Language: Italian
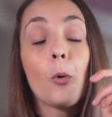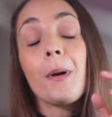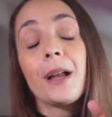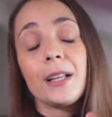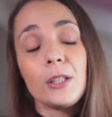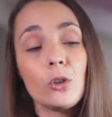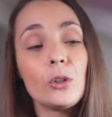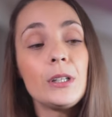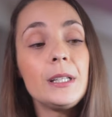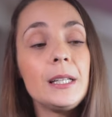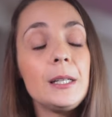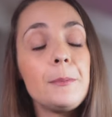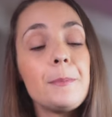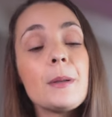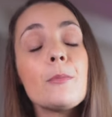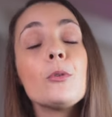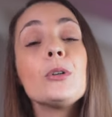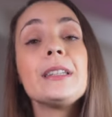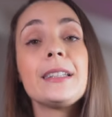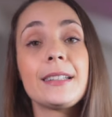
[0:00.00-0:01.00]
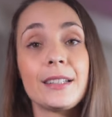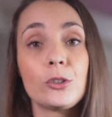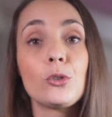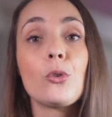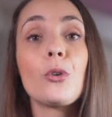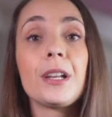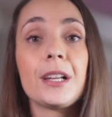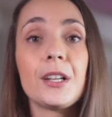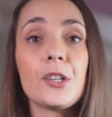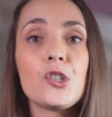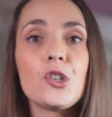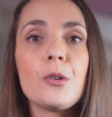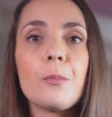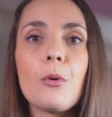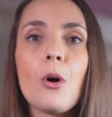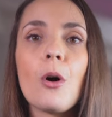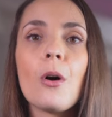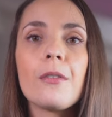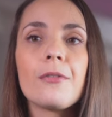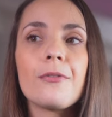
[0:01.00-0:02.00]
o meglio, il primo indicatore che ci
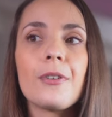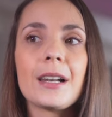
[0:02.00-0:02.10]
può